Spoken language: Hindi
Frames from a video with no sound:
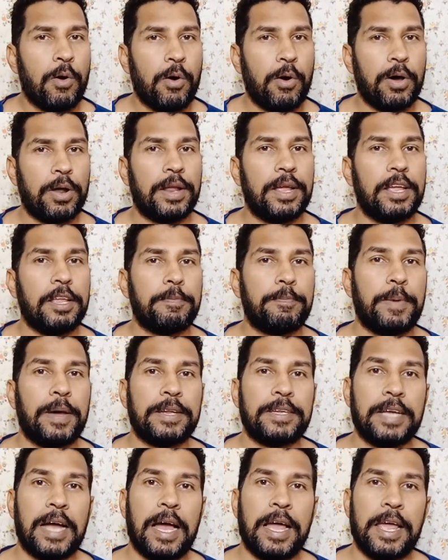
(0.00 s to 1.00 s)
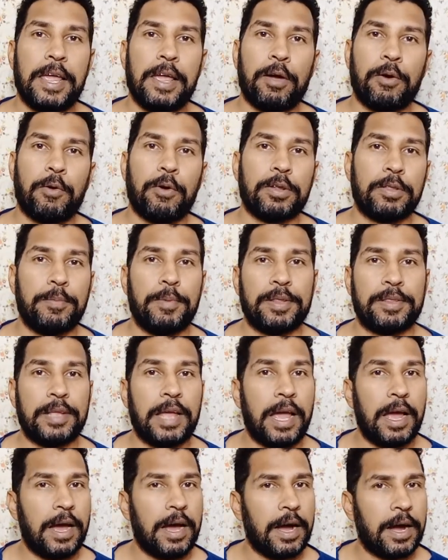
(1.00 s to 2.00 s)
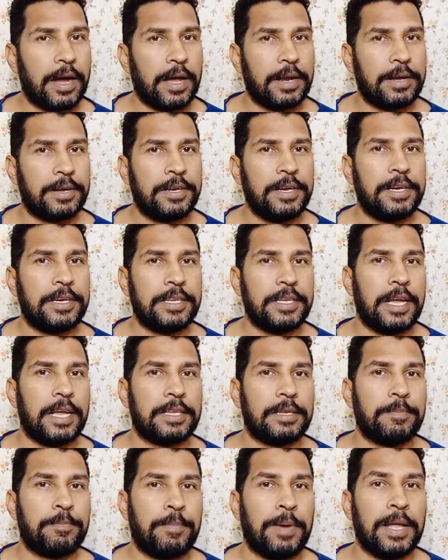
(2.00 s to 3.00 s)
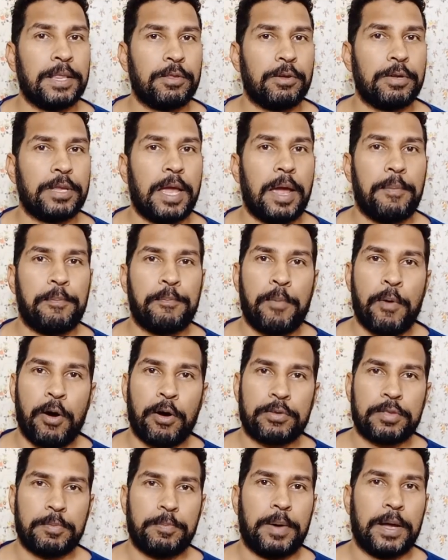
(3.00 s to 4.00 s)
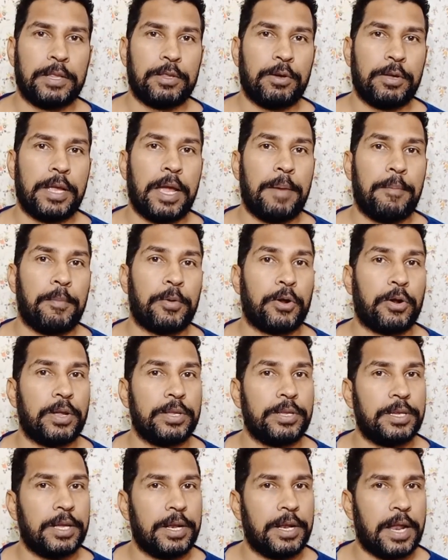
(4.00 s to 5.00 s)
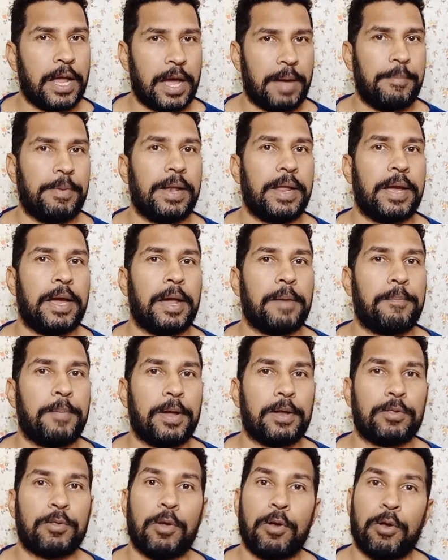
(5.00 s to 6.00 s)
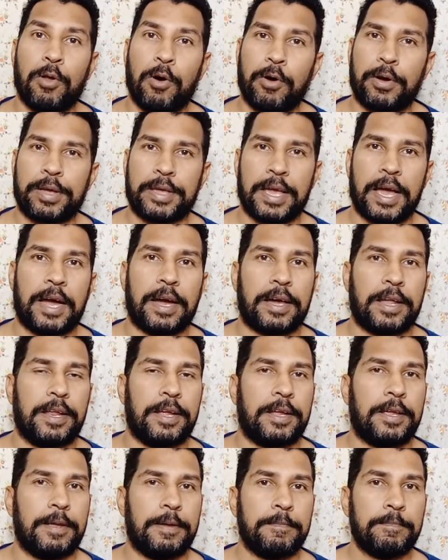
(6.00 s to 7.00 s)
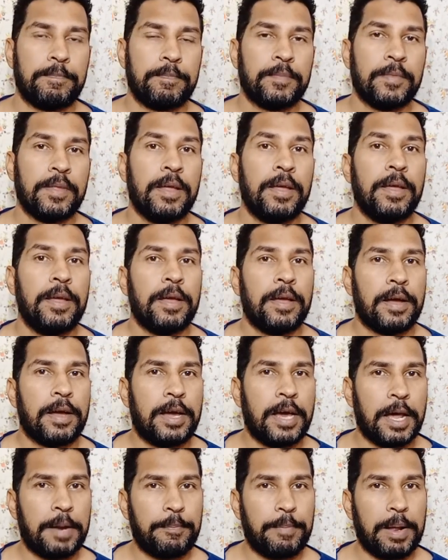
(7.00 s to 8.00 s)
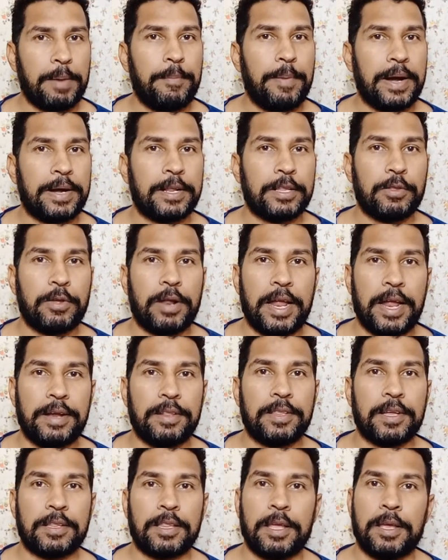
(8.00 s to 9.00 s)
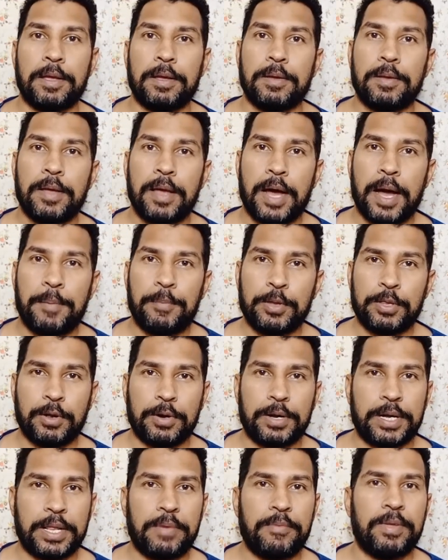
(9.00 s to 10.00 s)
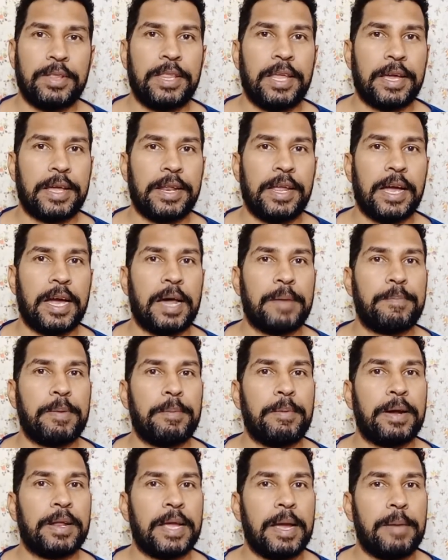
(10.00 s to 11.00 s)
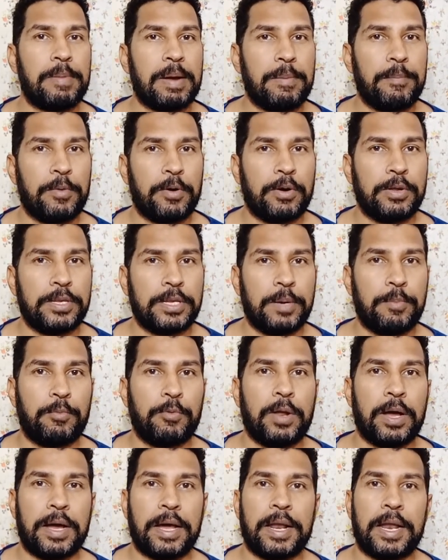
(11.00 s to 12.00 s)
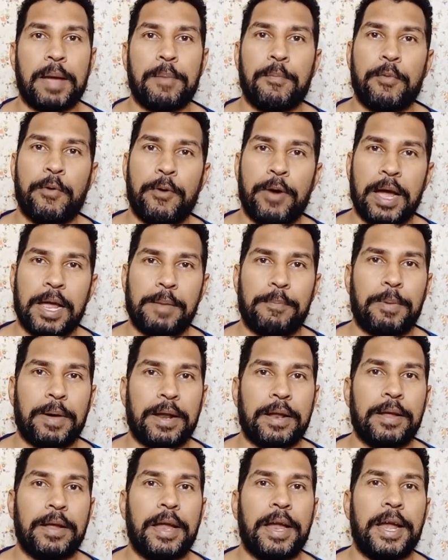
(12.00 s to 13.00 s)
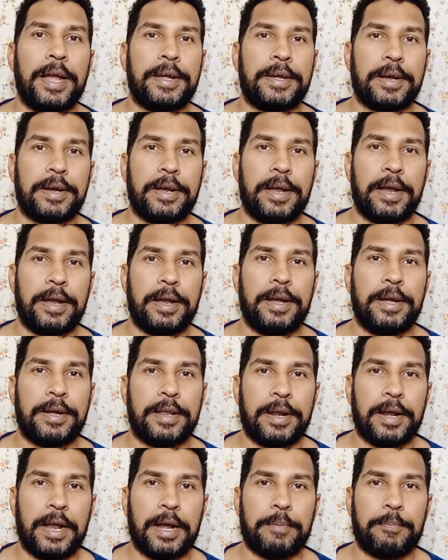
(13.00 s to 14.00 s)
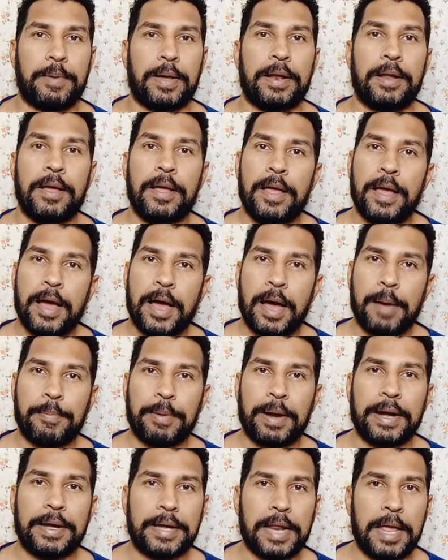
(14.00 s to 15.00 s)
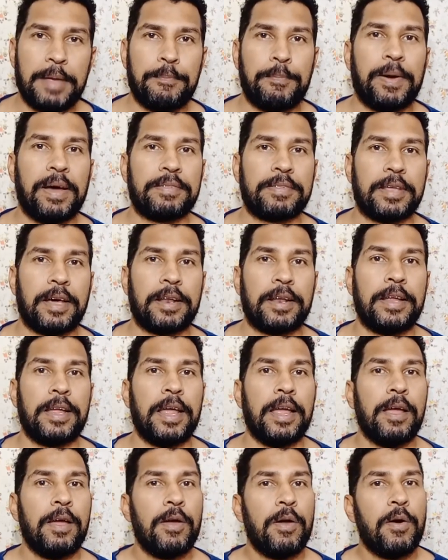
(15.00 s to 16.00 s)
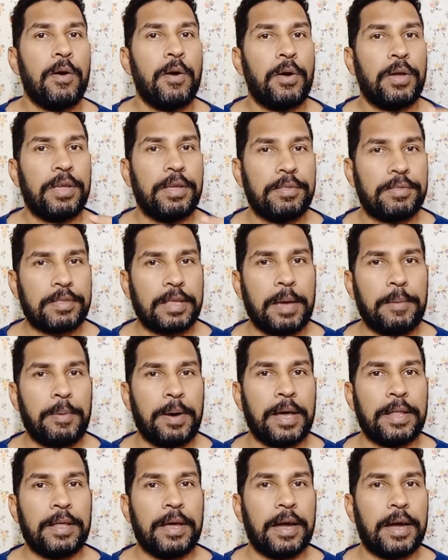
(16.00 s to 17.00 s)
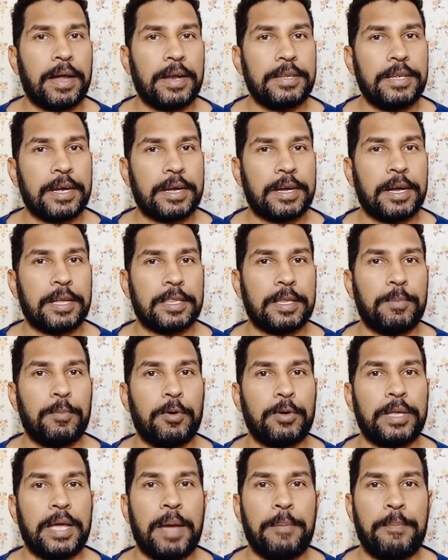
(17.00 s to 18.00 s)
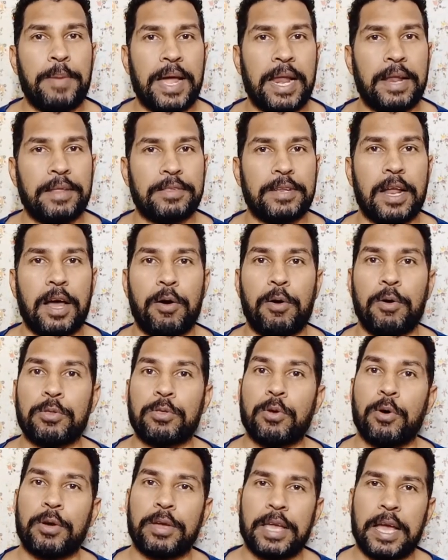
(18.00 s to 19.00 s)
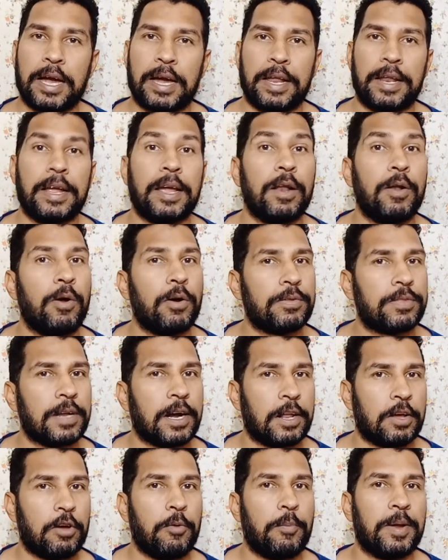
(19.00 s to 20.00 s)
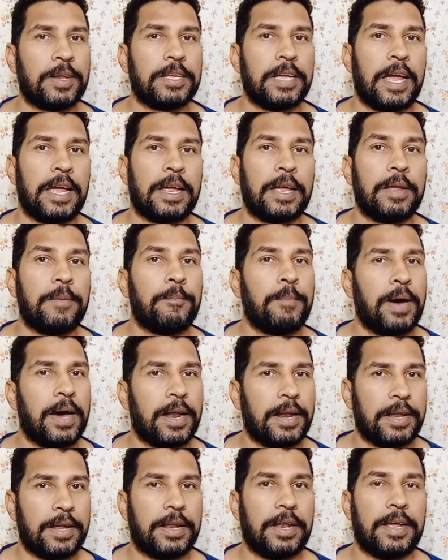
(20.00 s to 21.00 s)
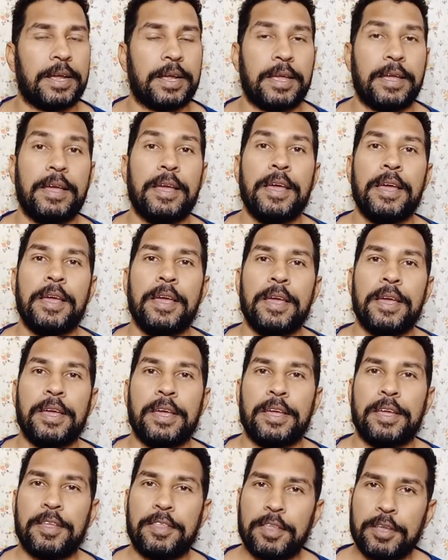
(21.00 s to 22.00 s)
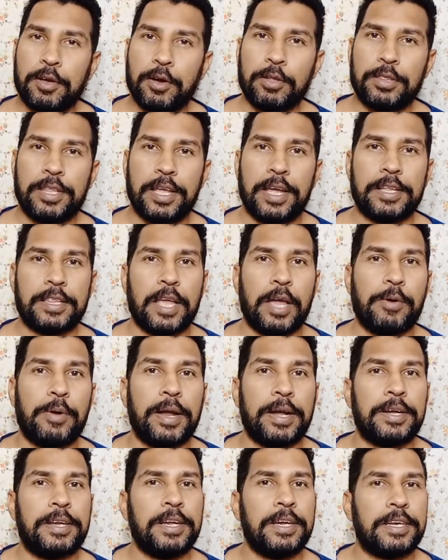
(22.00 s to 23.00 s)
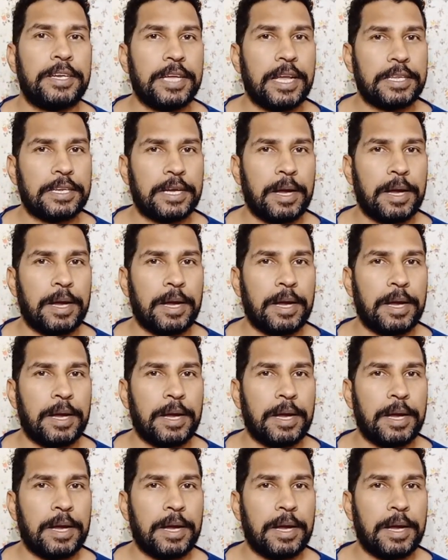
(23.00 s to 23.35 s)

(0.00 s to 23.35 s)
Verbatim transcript: और इस पर यहाँ एक और समस्या है अगर डीटीएच बंद हो जाए बॉक्स बंद हो जाए मनोरंजन ना मिले घर पर तो लोग क्या करेंगे घर पर बैठे तो रह नहीं सकते अभी तो टीवी देख रहे हैं घर पर बैठ के अपना मनोरंजन पूरा कर रहे हैं मोबाइल पर इंटरनेट इंटरनेट पर अपना टाइम पास कर रहे हैं इसके बाद अगर ये खत्म हो जाए बैलेंस ना हो तो क्या करेंगे लोग सड़कों पर जाएंगे बाहर निकलेंगे इसी को देखते हुए डीटीएच